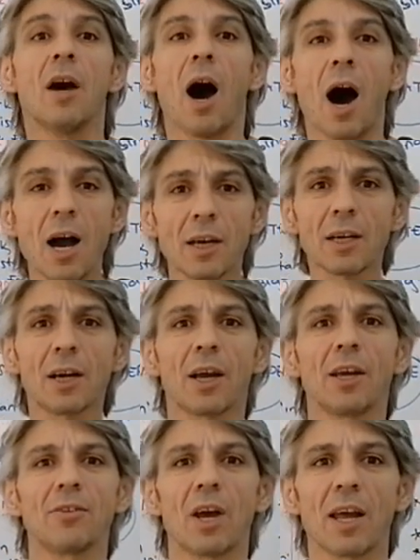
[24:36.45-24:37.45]

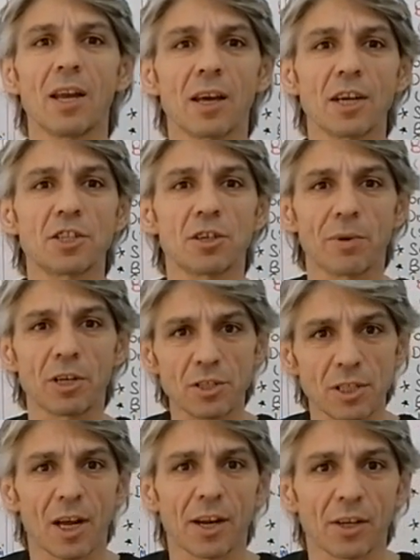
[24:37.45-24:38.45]
Ankara'yı da ele geçirmek
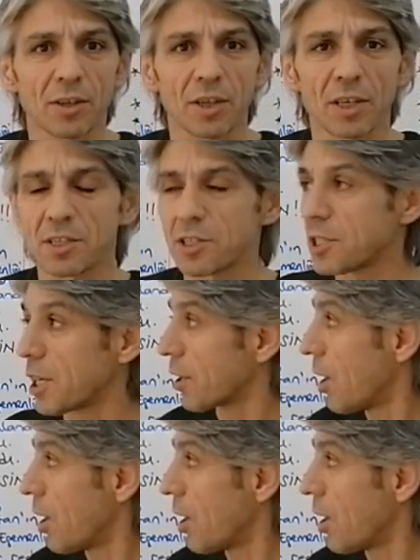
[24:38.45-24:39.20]
için harekete geçecek.